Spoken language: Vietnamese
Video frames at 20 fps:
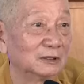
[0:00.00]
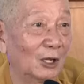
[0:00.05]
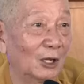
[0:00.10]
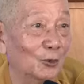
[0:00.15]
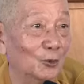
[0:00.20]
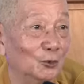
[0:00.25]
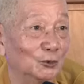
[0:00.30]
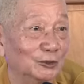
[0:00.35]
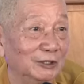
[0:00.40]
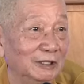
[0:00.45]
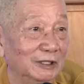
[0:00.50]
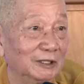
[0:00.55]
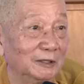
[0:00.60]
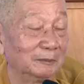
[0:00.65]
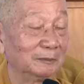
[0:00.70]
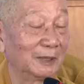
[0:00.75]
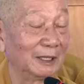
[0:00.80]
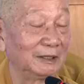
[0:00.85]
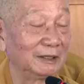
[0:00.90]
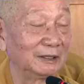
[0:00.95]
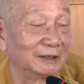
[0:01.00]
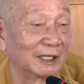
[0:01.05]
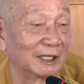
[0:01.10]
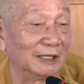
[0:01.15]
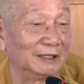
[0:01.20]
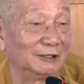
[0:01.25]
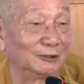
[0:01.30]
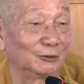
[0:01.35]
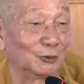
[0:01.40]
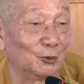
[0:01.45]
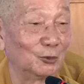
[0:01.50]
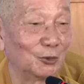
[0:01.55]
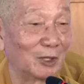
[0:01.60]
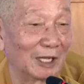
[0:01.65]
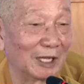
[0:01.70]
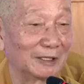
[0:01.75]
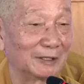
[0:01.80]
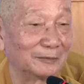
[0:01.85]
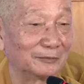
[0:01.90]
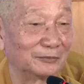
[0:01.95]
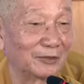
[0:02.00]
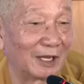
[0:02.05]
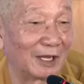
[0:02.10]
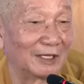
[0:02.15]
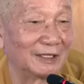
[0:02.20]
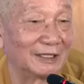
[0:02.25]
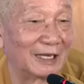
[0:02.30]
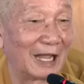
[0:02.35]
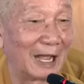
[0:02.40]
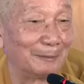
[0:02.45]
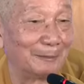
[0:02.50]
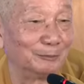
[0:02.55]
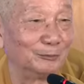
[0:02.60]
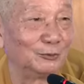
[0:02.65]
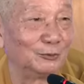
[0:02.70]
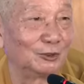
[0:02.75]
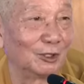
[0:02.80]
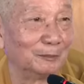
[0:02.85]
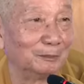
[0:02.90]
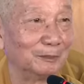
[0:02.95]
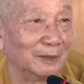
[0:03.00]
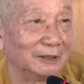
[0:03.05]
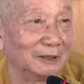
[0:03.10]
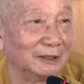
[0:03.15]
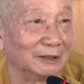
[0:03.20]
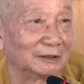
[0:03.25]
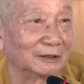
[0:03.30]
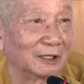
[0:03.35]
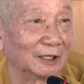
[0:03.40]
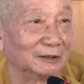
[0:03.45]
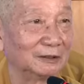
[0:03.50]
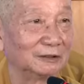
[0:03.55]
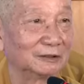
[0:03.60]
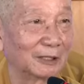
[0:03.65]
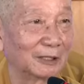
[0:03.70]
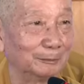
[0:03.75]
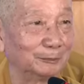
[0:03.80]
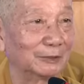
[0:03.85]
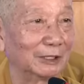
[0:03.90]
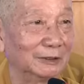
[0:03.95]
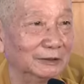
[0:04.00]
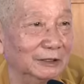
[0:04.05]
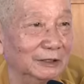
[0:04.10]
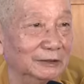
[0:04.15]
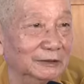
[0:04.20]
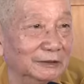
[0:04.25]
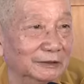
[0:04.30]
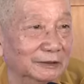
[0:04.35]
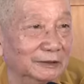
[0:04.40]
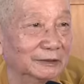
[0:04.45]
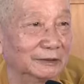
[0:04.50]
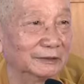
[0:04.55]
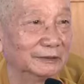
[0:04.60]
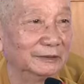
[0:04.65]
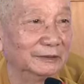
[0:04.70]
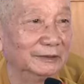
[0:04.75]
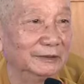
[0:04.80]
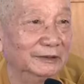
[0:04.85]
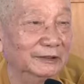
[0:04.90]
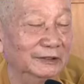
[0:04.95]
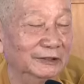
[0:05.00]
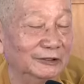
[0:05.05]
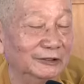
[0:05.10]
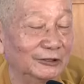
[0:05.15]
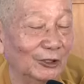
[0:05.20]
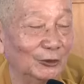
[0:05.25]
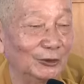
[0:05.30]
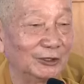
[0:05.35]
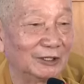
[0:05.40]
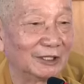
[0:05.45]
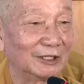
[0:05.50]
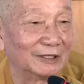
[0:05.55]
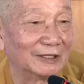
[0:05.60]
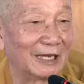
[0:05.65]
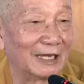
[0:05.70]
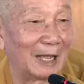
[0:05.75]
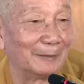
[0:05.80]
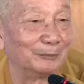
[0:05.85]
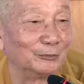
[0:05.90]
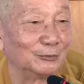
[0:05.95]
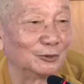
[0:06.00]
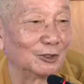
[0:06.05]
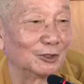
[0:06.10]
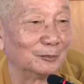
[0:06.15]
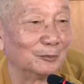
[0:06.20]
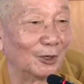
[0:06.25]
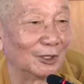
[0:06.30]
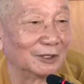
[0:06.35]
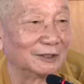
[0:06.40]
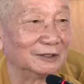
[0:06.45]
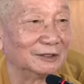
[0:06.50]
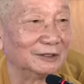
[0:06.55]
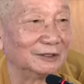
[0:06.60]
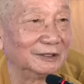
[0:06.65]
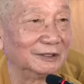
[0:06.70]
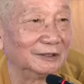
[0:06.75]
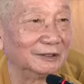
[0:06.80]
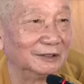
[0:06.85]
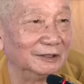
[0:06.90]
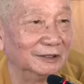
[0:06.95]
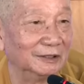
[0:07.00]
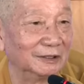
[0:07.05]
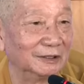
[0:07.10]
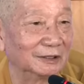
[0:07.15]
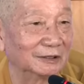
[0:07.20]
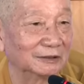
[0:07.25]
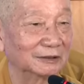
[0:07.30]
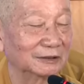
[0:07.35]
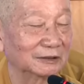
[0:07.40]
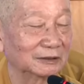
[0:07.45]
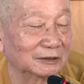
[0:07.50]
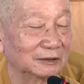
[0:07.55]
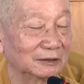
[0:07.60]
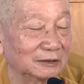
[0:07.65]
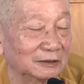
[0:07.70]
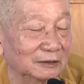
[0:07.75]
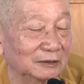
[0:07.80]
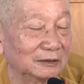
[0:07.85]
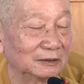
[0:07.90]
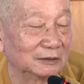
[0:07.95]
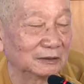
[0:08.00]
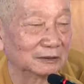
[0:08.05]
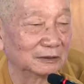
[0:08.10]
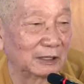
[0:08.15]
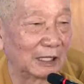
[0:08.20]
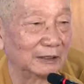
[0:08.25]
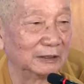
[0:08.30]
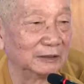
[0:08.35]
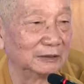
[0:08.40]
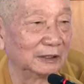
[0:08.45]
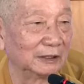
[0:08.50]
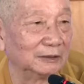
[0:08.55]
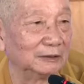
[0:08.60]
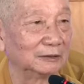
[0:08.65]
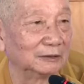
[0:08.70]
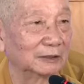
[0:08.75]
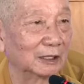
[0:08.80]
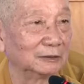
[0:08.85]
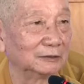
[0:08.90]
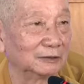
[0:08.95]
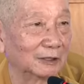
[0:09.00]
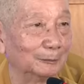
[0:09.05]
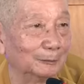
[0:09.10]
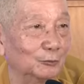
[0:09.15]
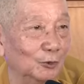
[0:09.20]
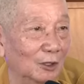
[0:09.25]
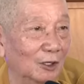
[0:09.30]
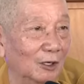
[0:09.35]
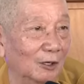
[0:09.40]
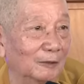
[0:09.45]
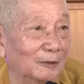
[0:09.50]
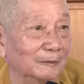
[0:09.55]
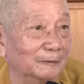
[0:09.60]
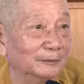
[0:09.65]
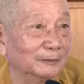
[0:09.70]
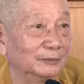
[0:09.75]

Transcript: Đầu tiên mấy thầy tu hành phải làm cho mình thân tâm thanh tịnh trước, rồi đó làm cho mọi người được thanh tịnh thân tâm của họ.